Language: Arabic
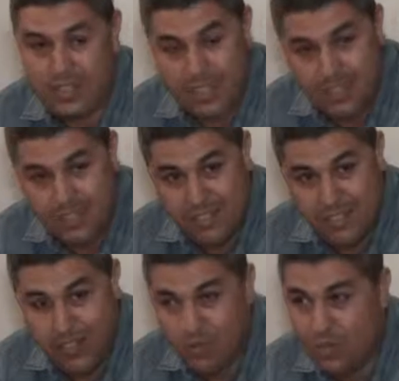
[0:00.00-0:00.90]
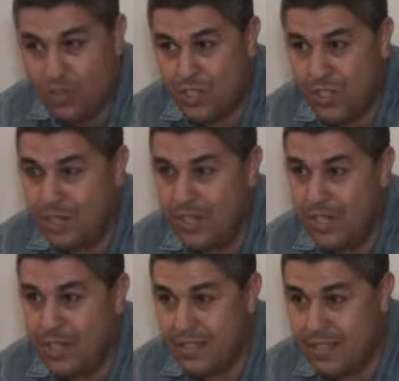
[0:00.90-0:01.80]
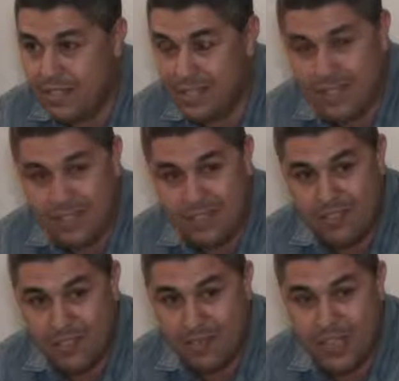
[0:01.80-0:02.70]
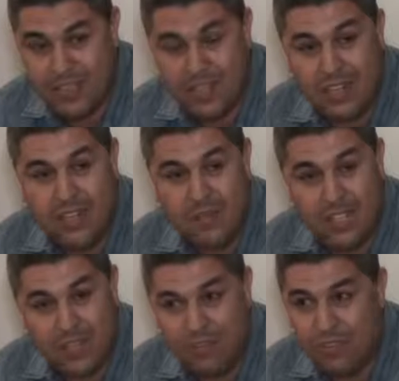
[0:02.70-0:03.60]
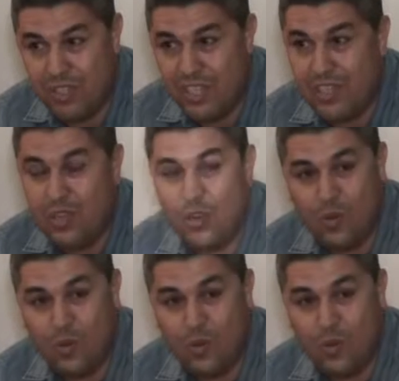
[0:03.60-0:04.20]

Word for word: الاتحاد الاشتراكي للقوات الشعبيه التي يترأس هذه الجماعه حصل على 25